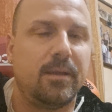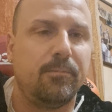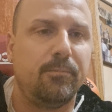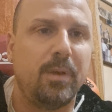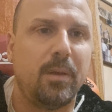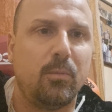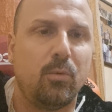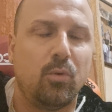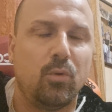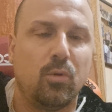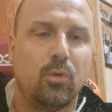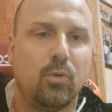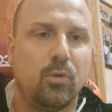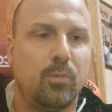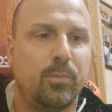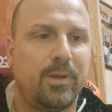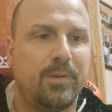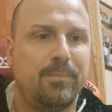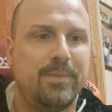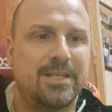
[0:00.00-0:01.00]
eh, abbiamo
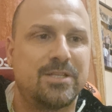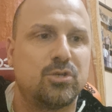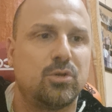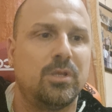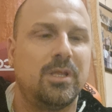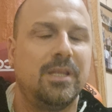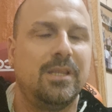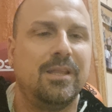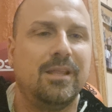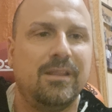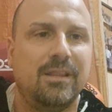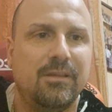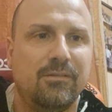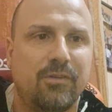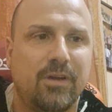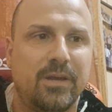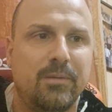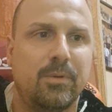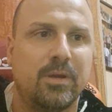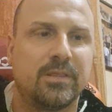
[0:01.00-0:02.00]
permesso di
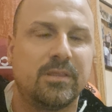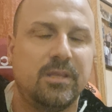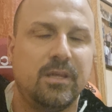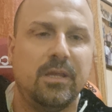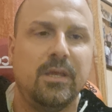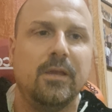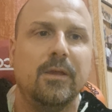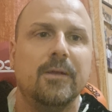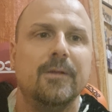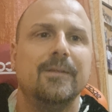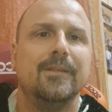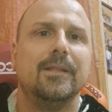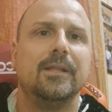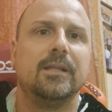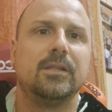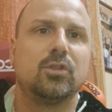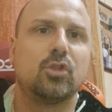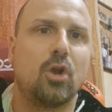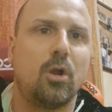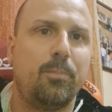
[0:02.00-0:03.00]
fare i partiti
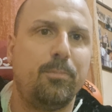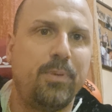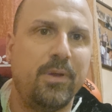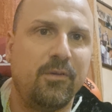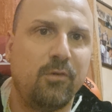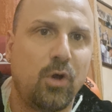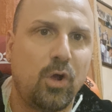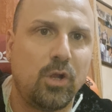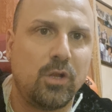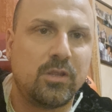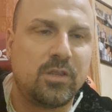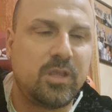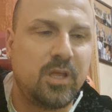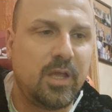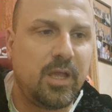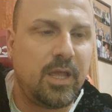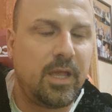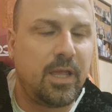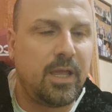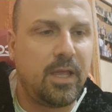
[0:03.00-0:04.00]
troppe
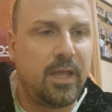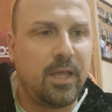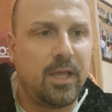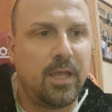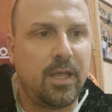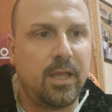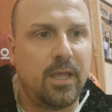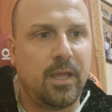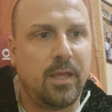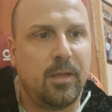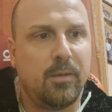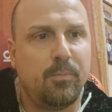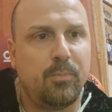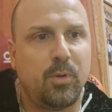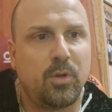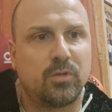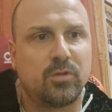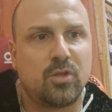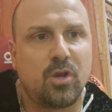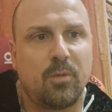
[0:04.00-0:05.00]
volte,
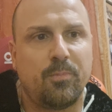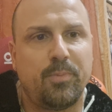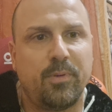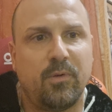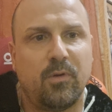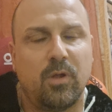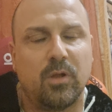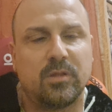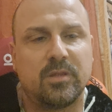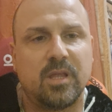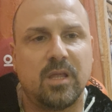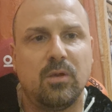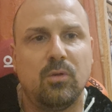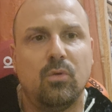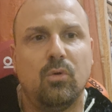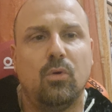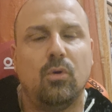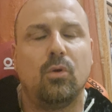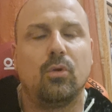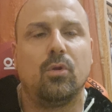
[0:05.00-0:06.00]
troppe volte a
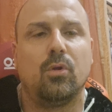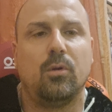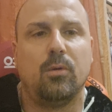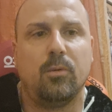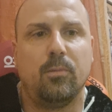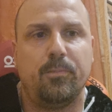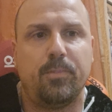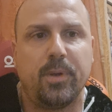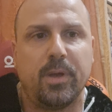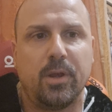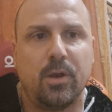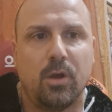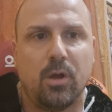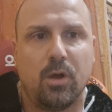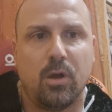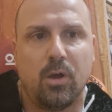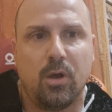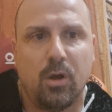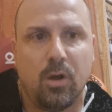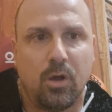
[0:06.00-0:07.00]
loro,
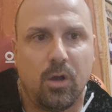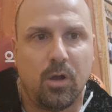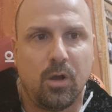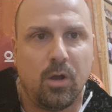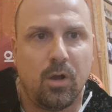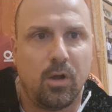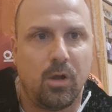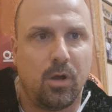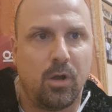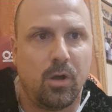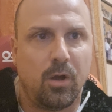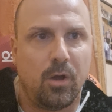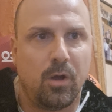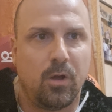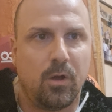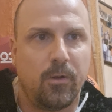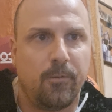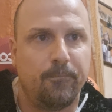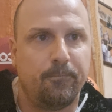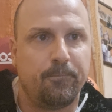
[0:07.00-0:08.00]

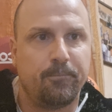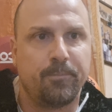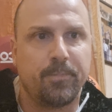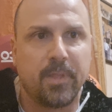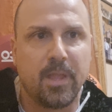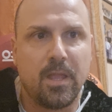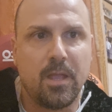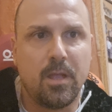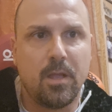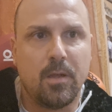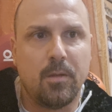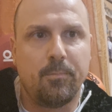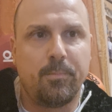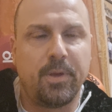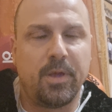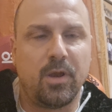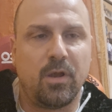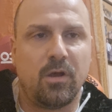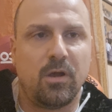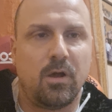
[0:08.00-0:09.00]
però,
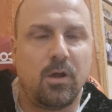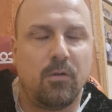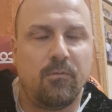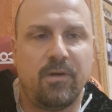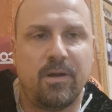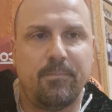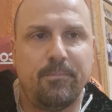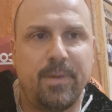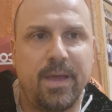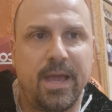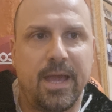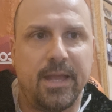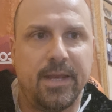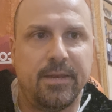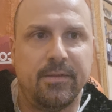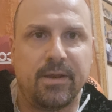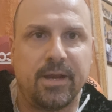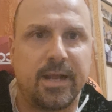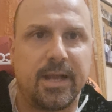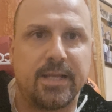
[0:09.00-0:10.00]
però va
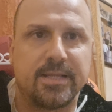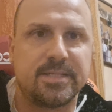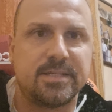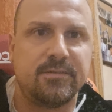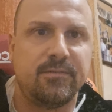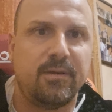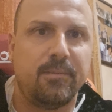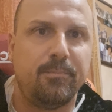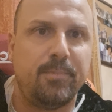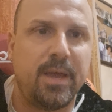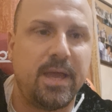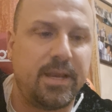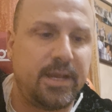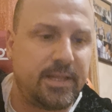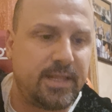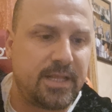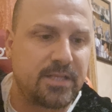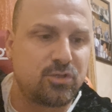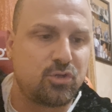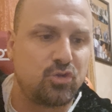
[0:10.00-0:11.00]
bene ragazzi, va bene,
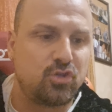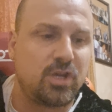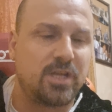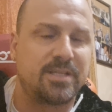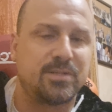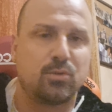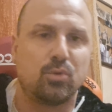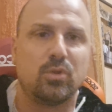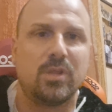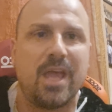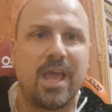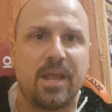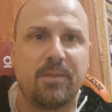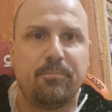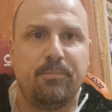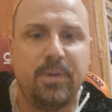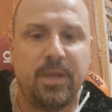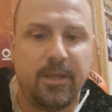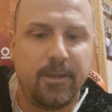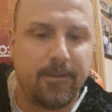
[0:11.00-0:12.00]
adesso c'è sto
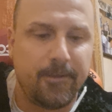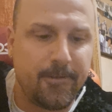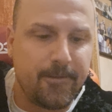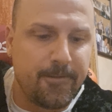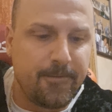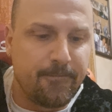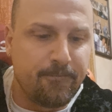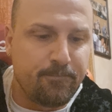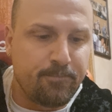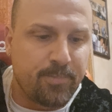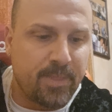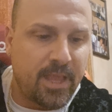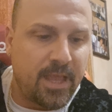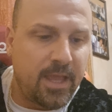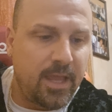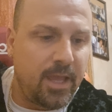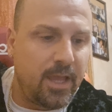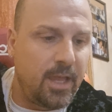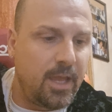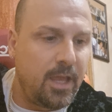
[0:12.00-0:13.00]
derby
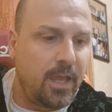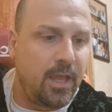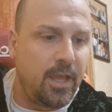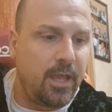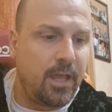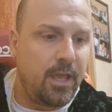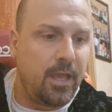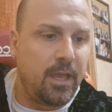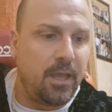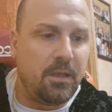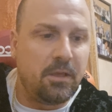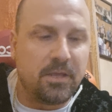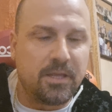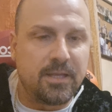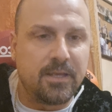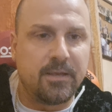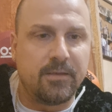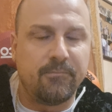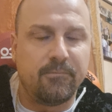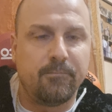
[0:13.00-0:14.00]

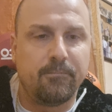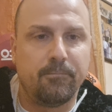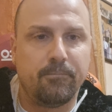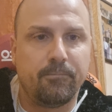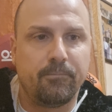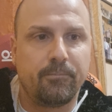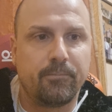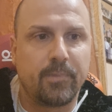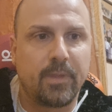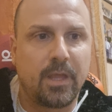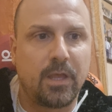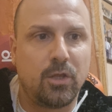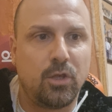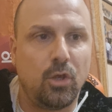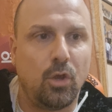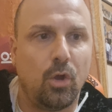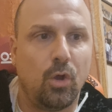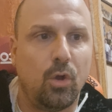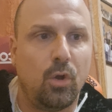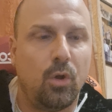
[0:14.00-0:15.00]
e
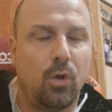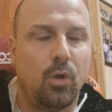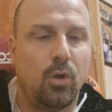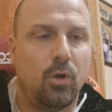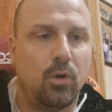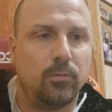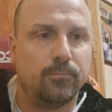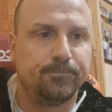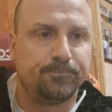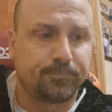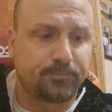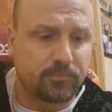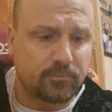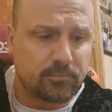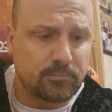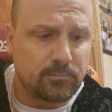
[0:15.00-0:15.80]
io